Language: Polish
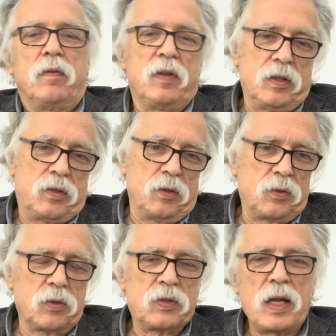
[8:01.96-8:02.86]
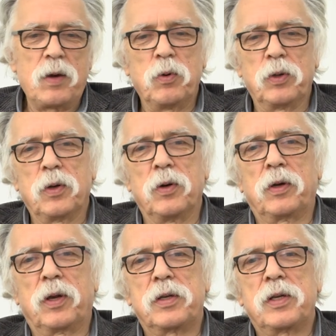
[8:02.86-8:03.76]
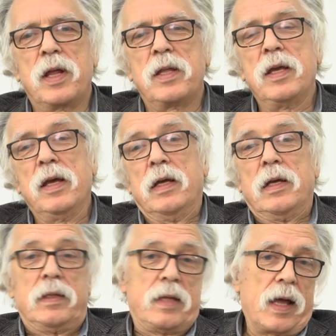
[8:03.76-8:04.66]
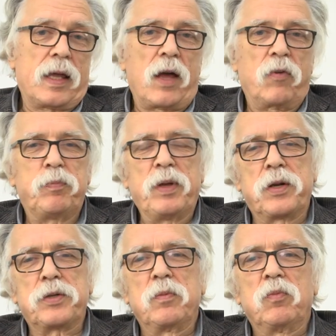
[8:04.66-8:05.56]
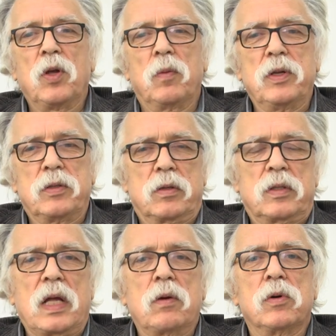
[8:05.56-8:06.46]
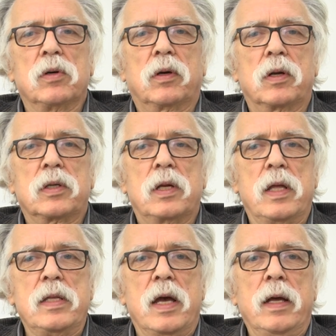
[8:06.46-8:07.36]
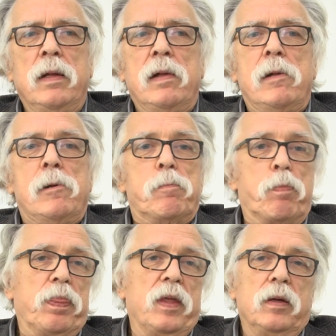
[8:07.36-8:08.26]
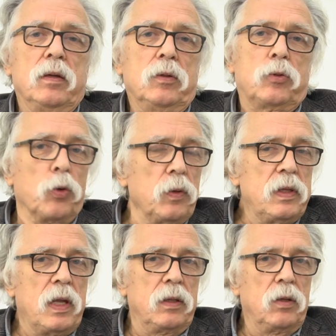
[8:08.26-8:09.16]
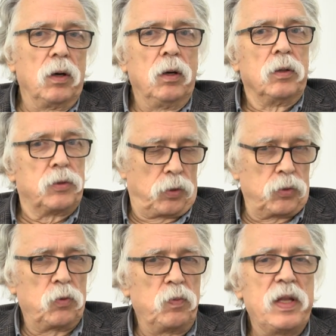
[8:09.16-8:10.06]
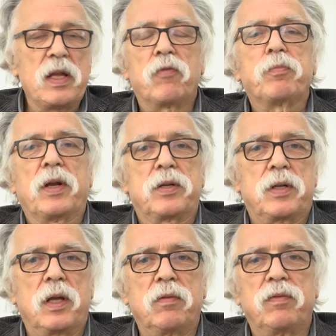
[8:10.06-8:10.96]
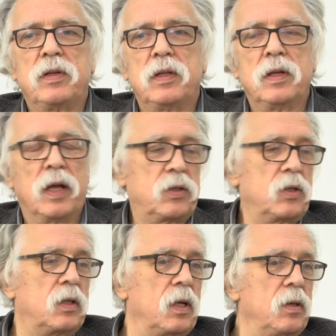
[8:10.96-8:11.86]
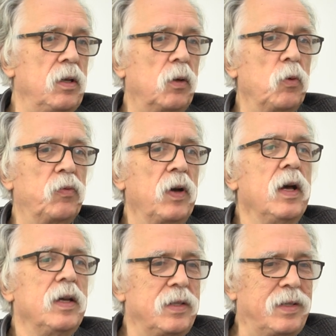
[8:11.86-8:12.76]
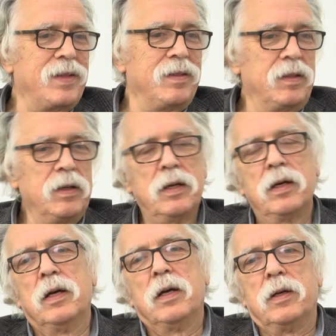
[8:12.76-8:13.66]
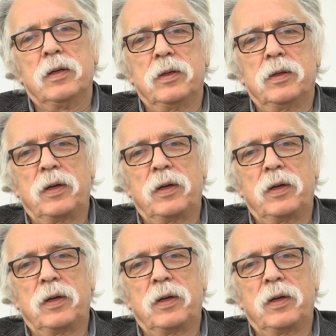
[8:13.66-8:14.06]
Więc zostało to określenie, tak jak w pierwszym tomie, zostały określenia mm, e, trudne do zrozumienia w pierwszej chwili dla czytelników z innych e,